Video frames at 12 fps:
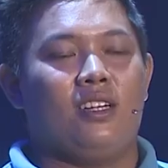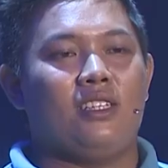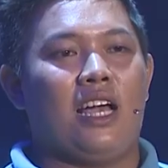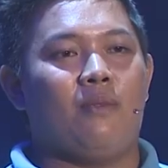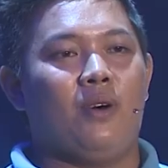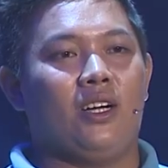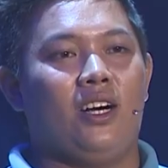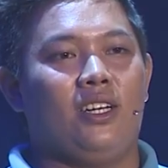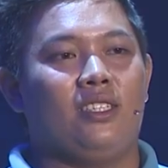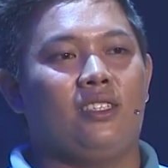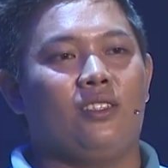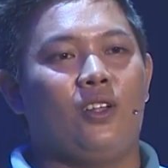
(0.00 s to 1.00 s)
Xin chào mọi
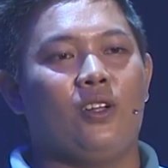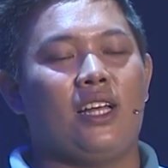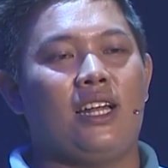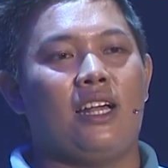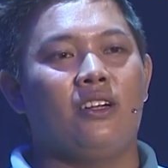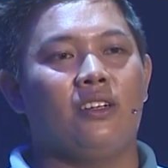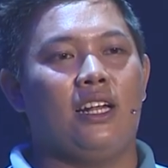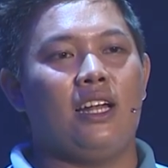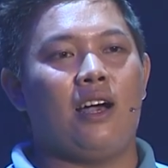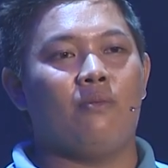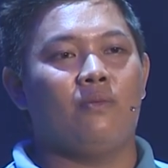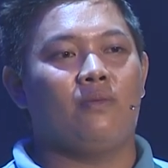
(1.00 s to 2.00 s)
người, tôi tên là Luân Vĩnh
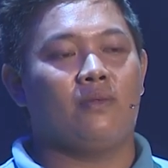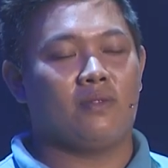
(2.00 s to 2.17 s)
Long.